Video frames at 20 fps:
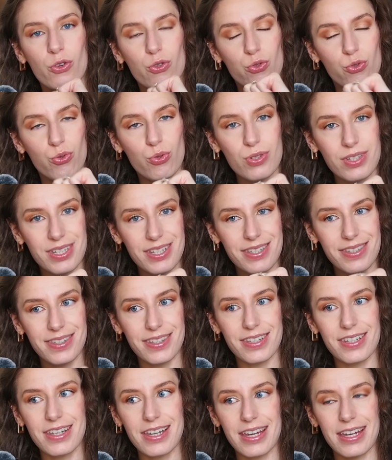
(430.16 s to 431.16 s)
juste
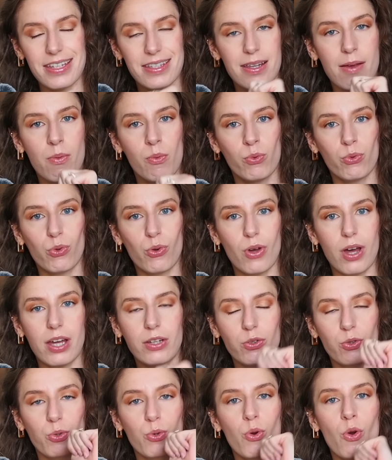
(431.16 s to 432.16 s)
ici et ça
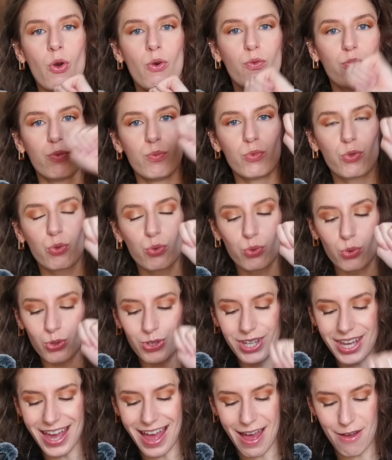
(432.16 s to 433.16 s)
montrera que vous me
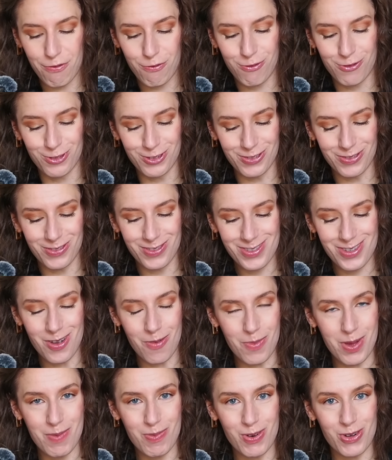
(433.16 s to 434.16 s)
soutenez à fond
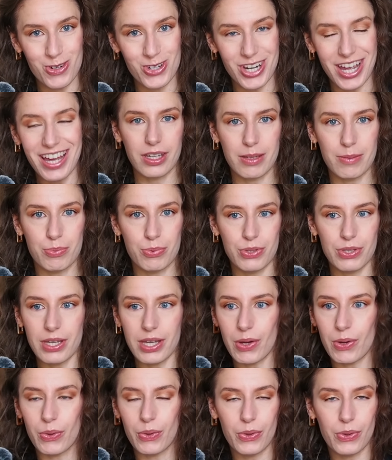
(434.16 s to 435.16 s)
dans mes projets. Et puis,
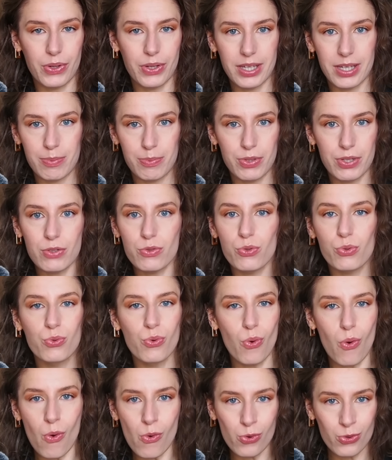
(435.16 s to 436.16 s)
euh, et puis du
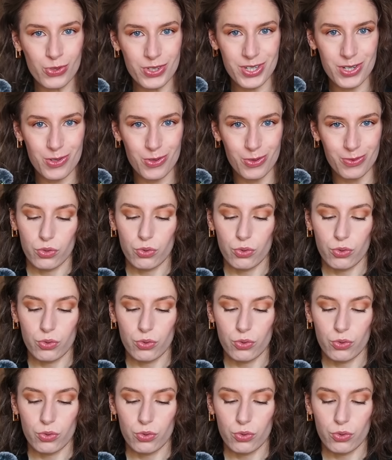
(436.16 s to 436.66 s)
coup, on continue.